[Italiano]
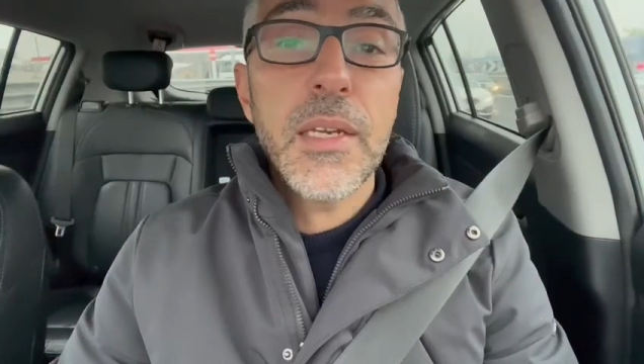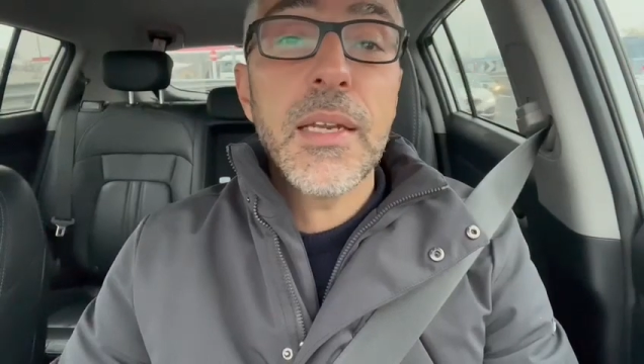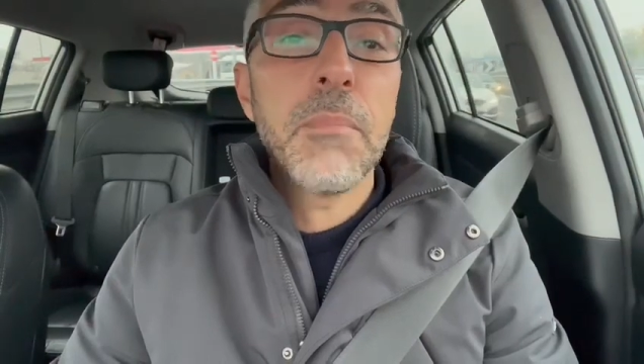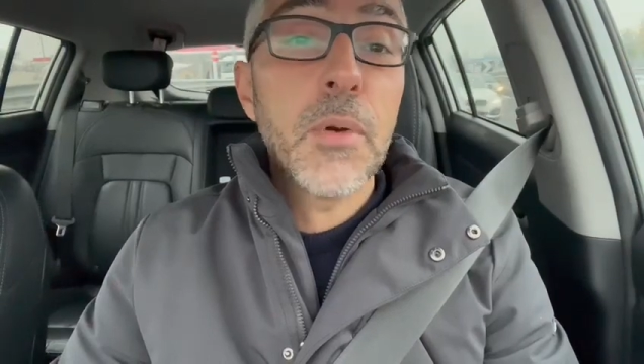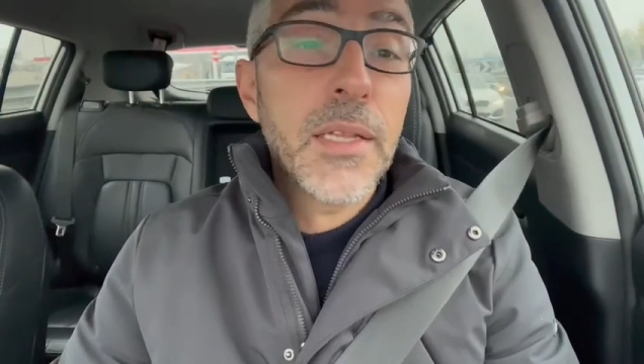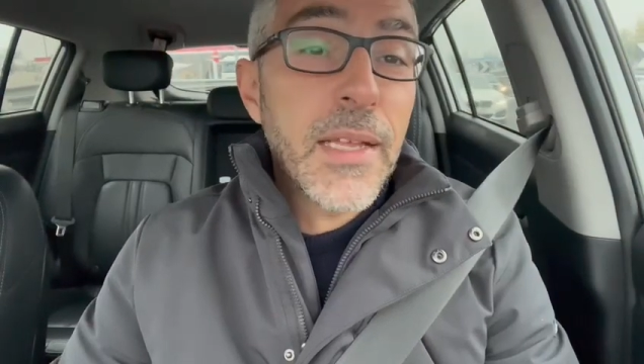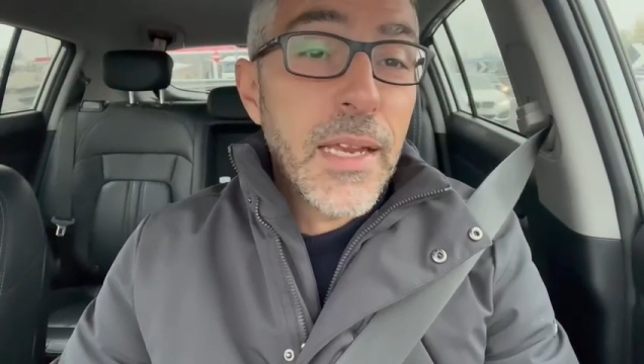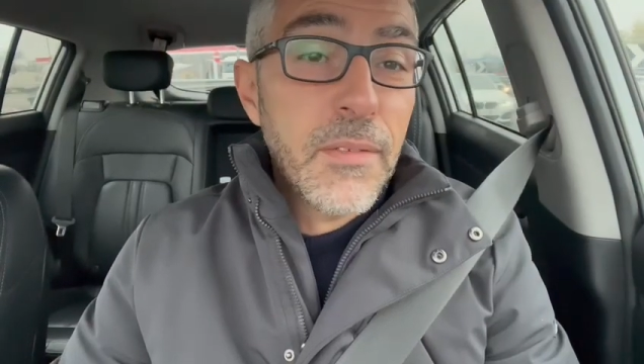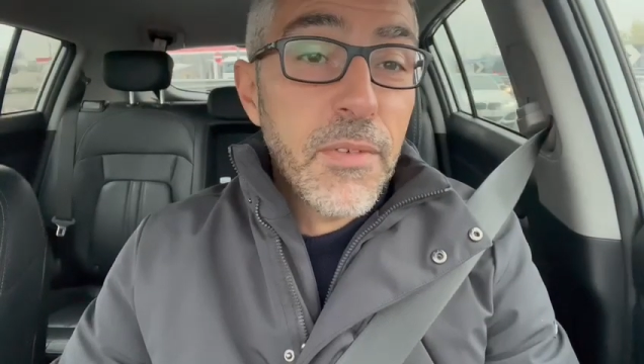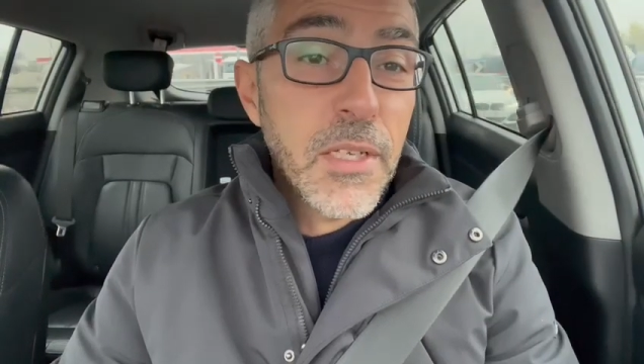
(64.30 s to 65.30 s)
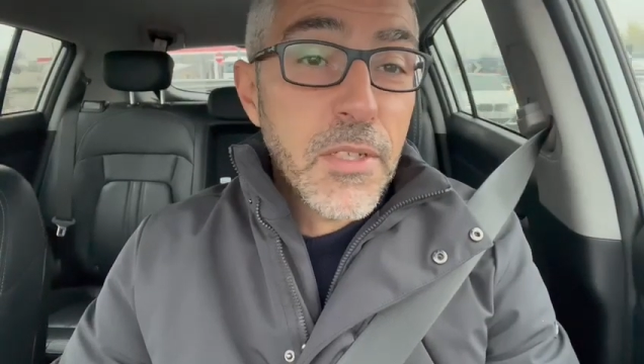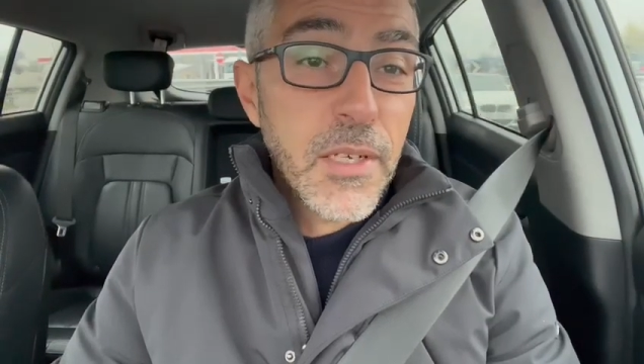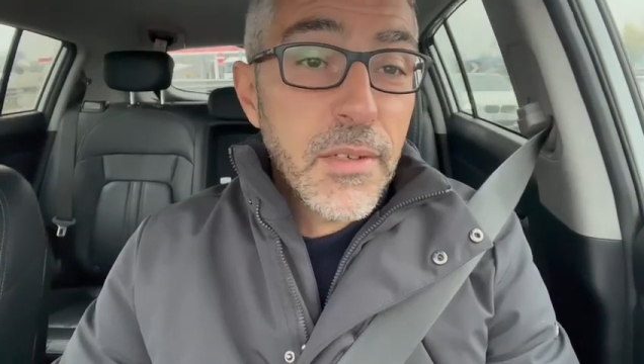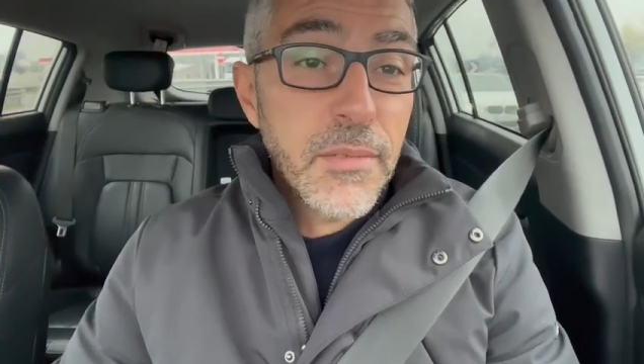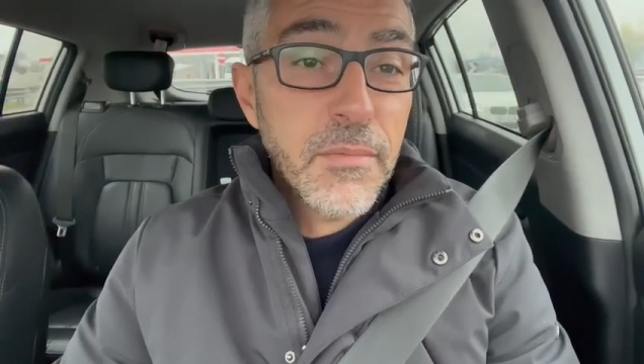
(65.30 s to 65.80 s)
i napoletani
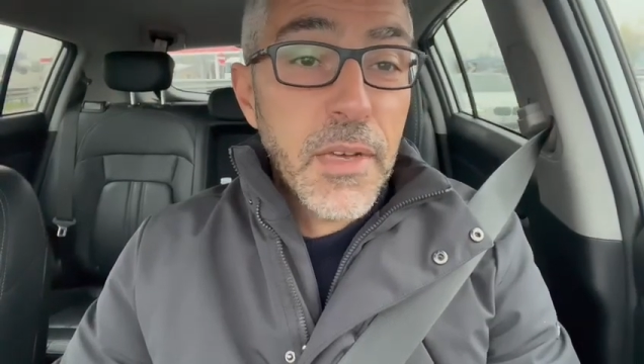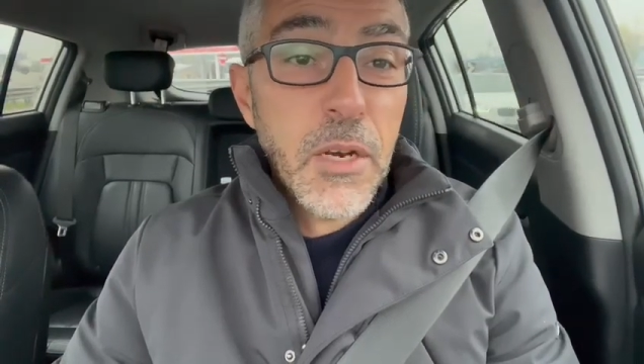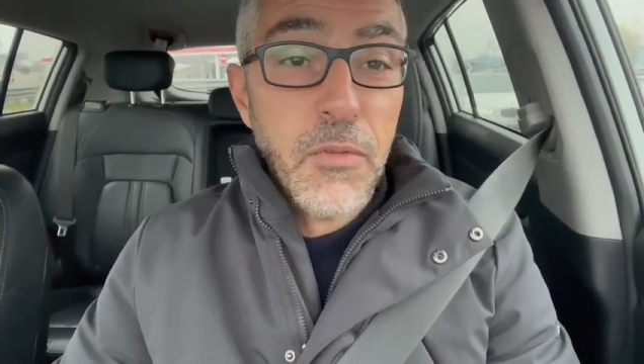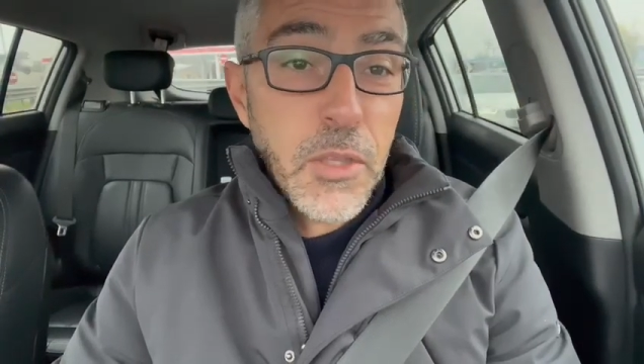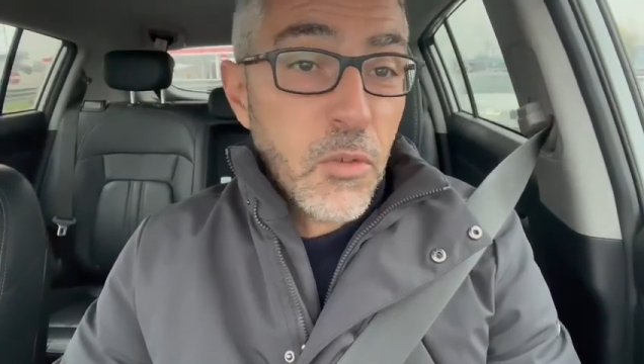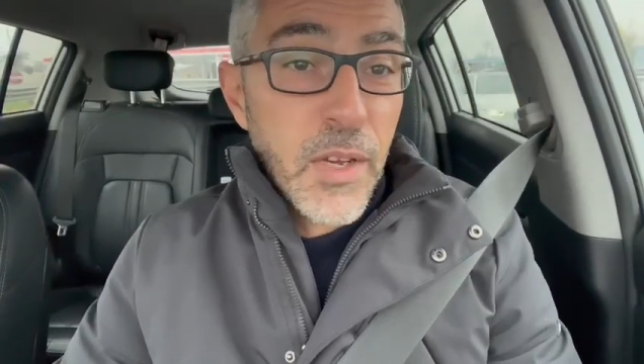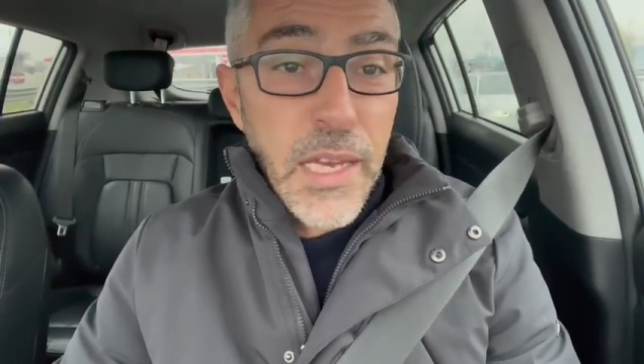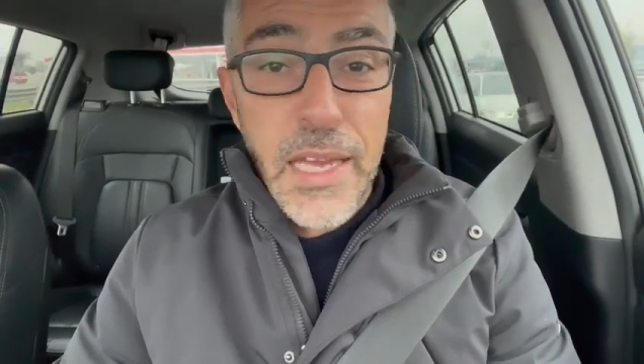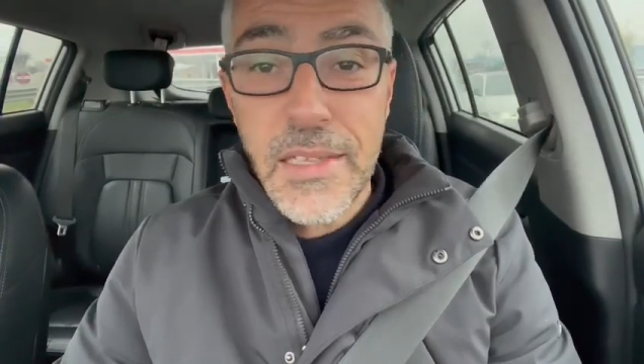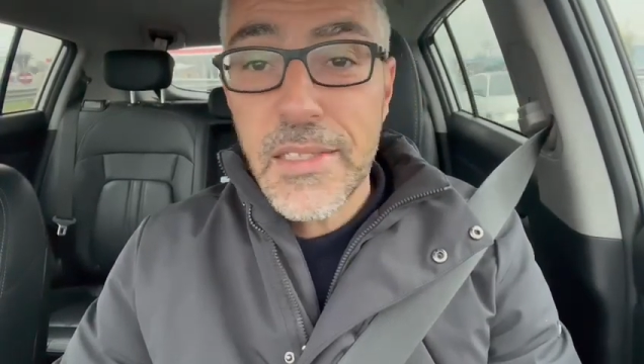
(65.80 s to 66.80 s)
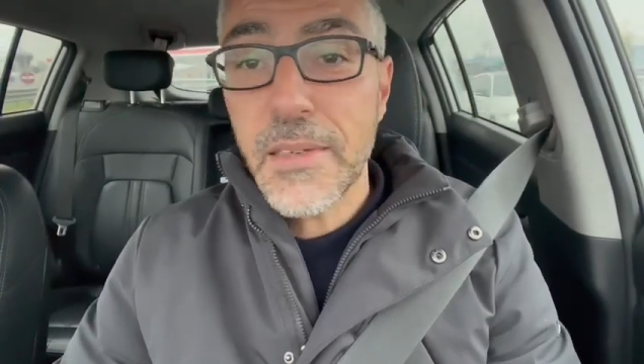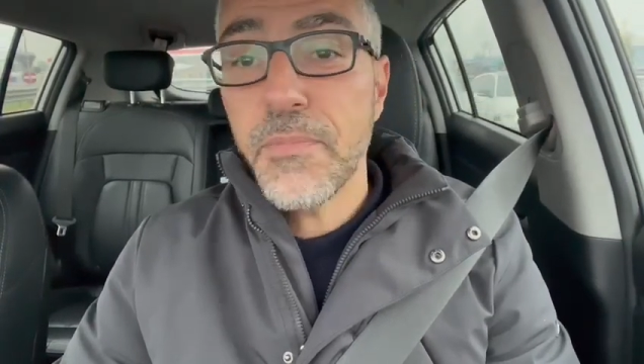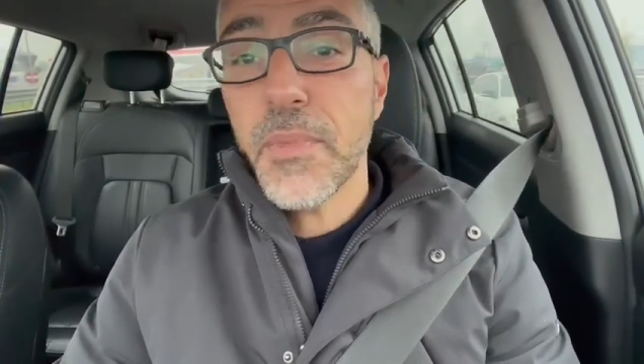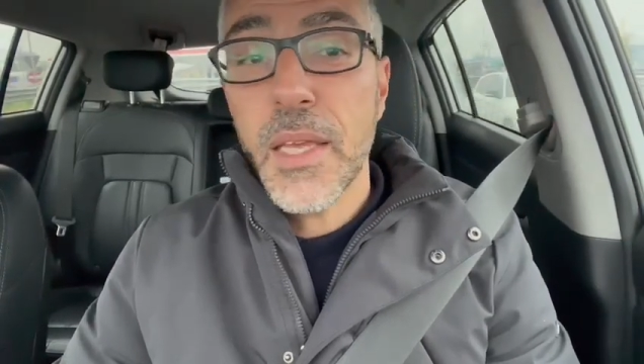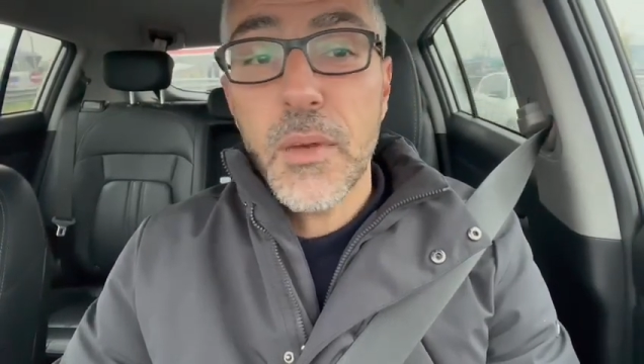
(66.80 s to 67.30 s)
invece hanno fatto vacanza
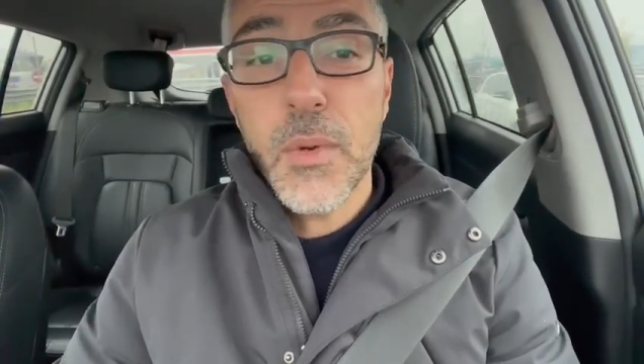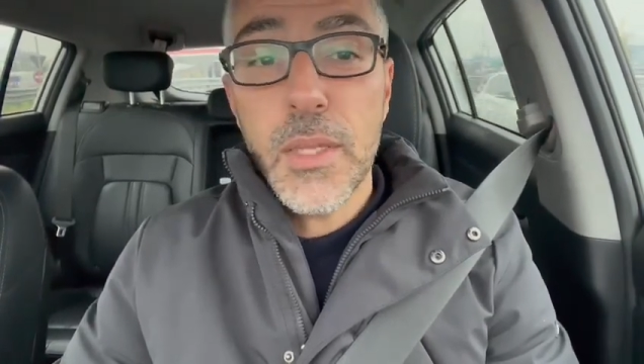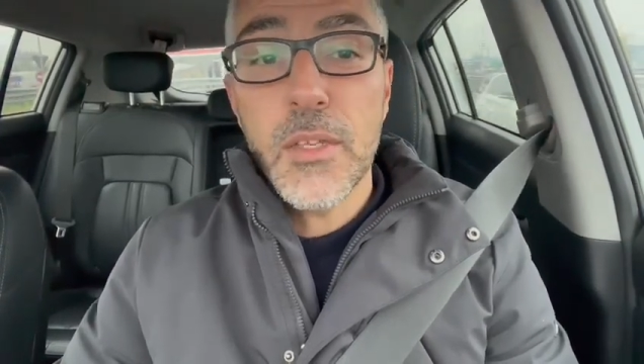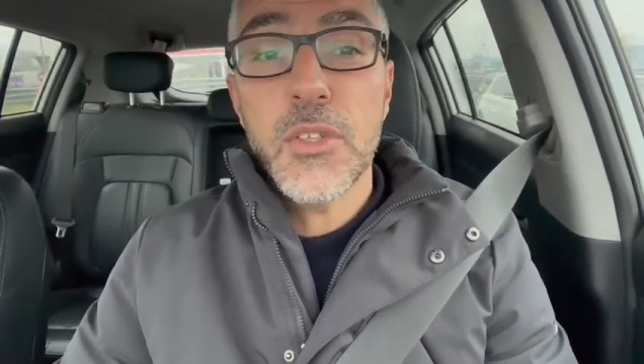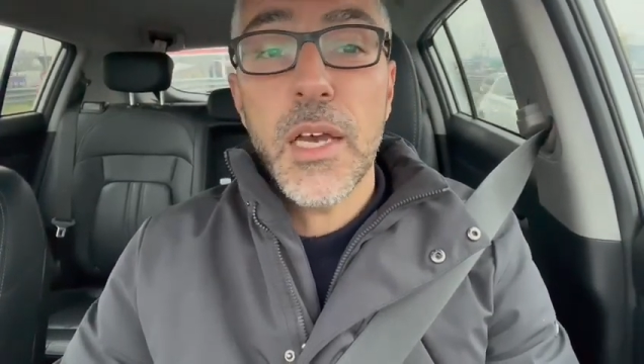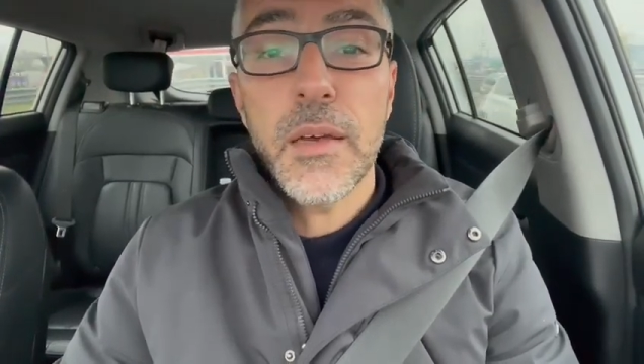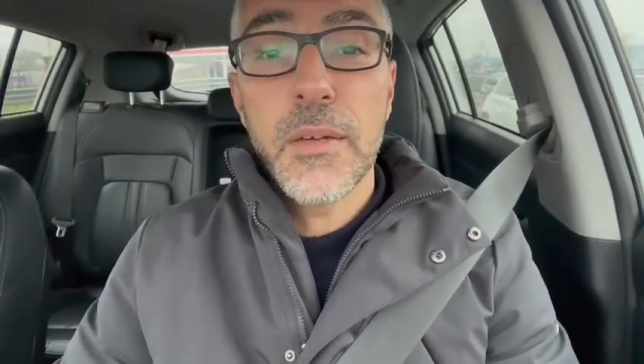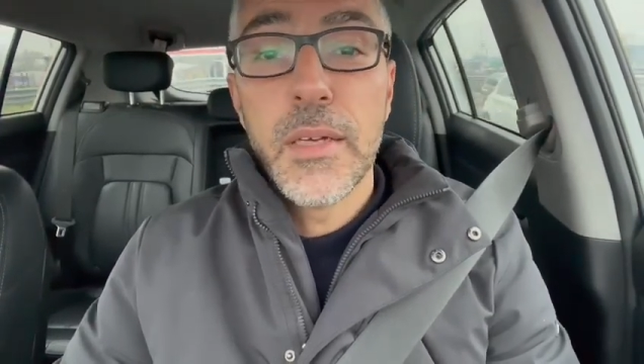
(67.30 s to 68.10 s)
e quindi già